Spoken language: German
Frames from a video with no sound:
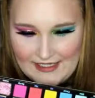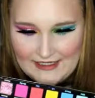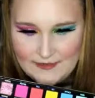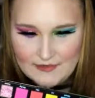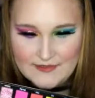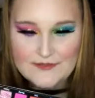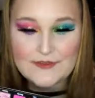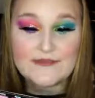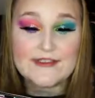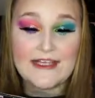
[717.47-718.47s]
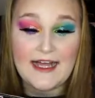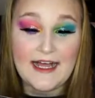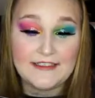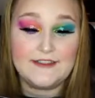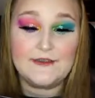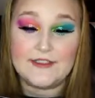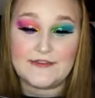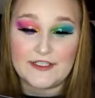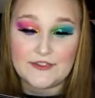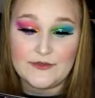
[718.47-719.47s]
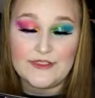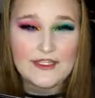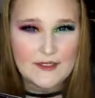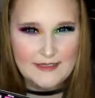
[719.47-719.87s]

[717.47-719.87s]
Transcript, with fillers: alle benutzt und ich finde sie alle durchweg schön.